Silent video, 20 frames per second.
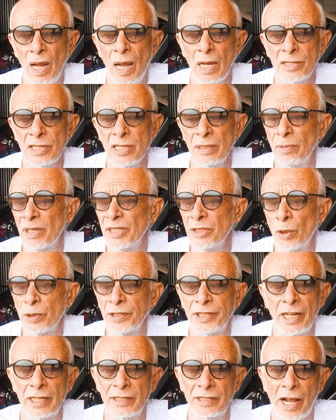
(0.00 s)
acima de
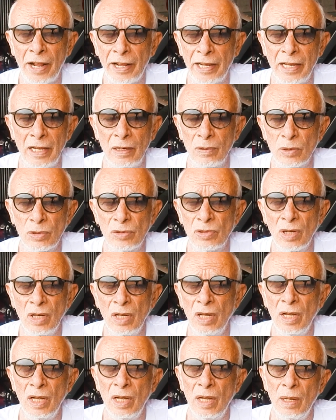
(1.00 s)
80 quilos,
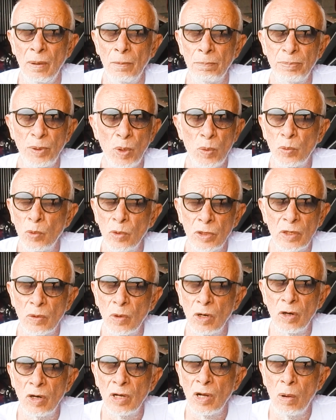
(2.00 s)
procure
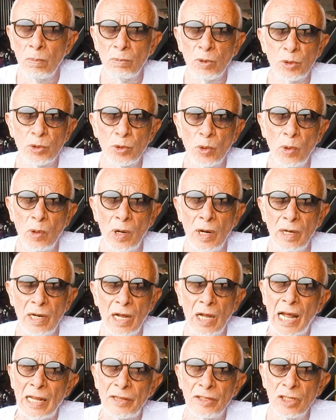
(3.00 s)
colocar um motor
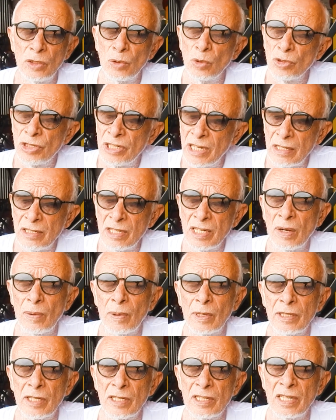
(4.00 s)
de
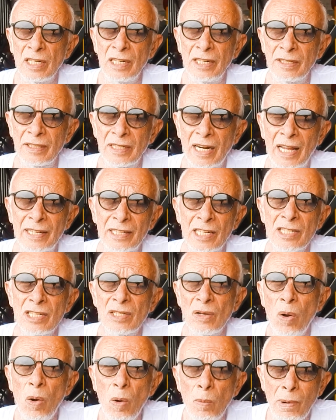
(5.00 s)
250
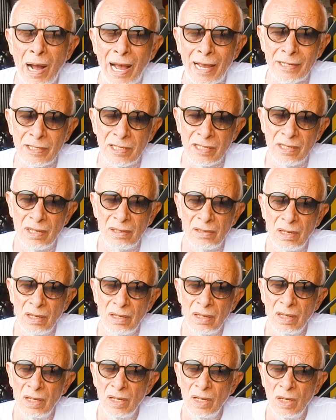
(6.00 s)
cilindradas ou mais.
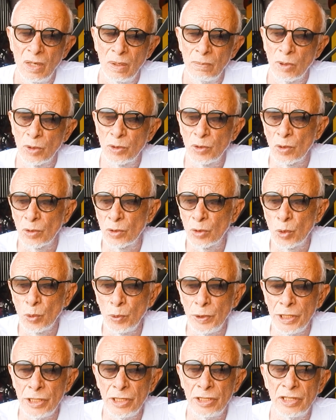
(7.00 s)
Motor
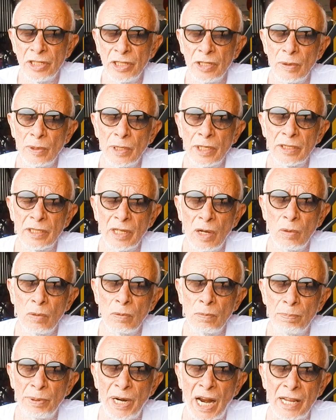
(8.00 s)
twist ou
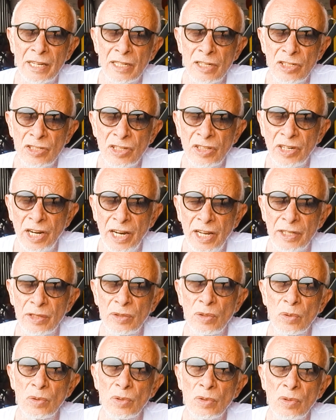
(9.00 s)
então um bride straight